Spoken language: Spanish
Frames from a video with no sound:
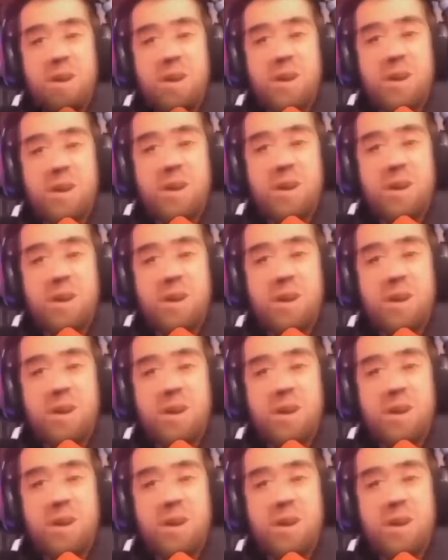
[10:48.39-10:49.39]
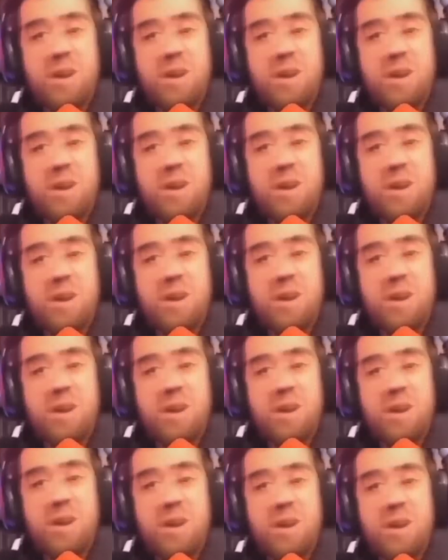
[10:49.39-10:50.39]
Por supuesto, es que esto es de, de
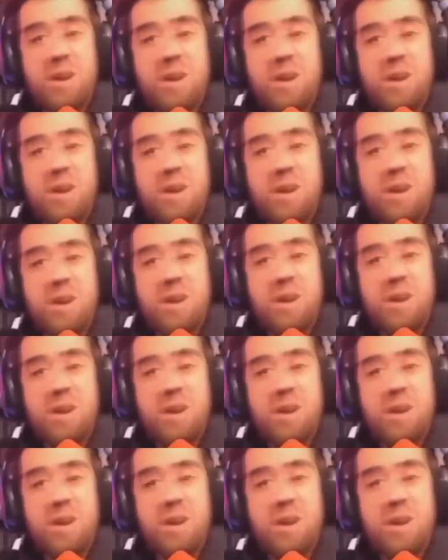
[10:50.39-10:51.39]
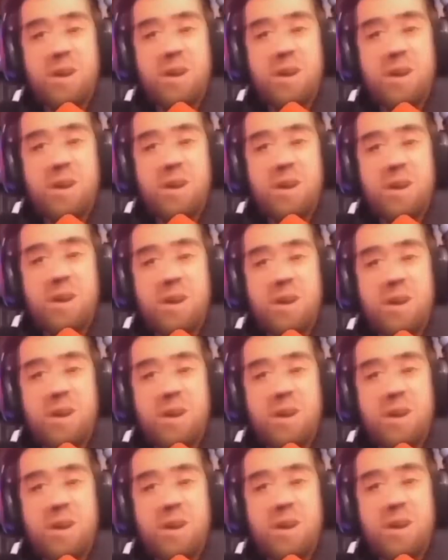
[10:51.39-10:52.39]
toda la vida, claro, por
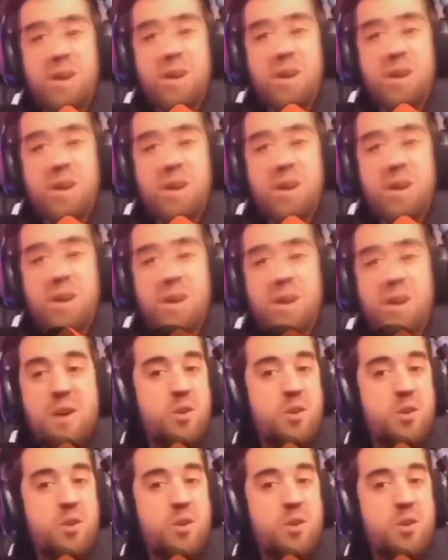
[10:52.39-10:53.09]
supuestísimo.